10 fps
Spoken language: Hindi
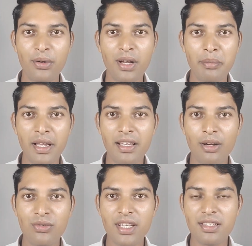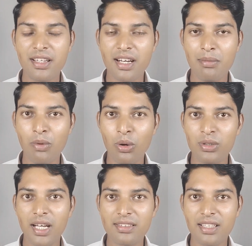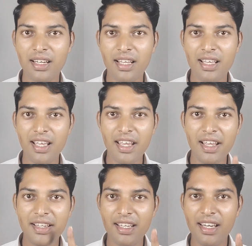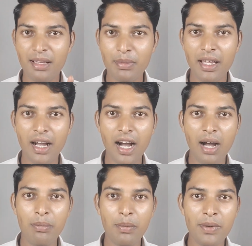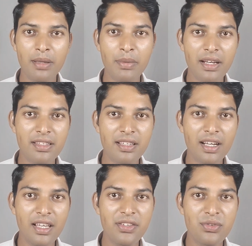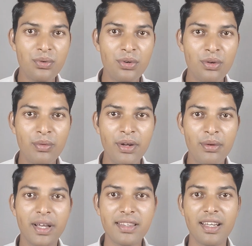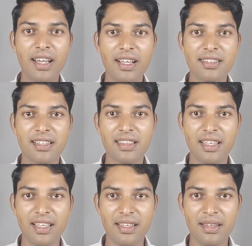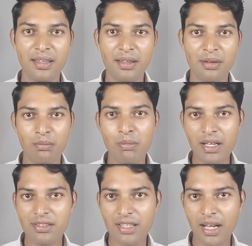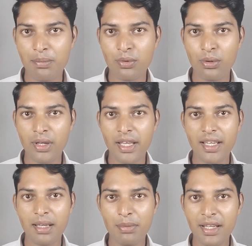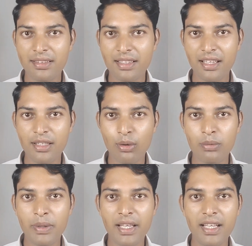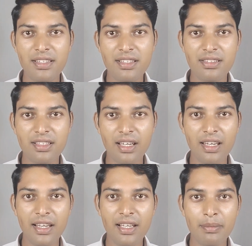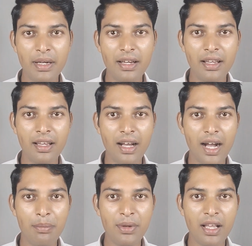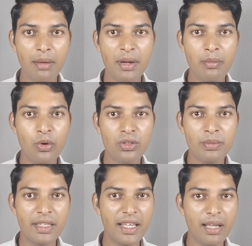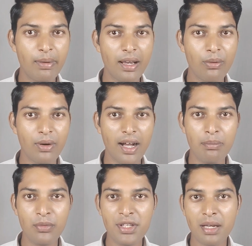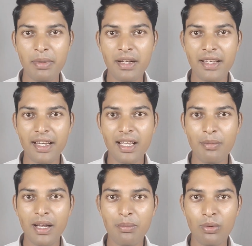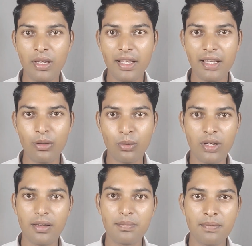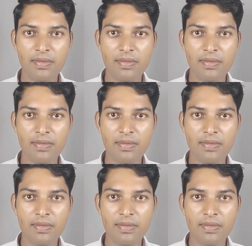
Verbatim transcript: वीडियो का बैकग्राउंड चेंज करना बहुत आसान है एक क्लिक में आप अपनी मर्जी का स्टूडियो वीडियो के अंदर लगा सकते हैं बस आपको एक एप्लीकेशन की ज़रूरत पड़ेगी जिसका लिंक मैं आपके कमेंट बॉक्स में देने वाला हूँ आप मुझे कमेंट करेंगे मैं आपको लिंक दूंगा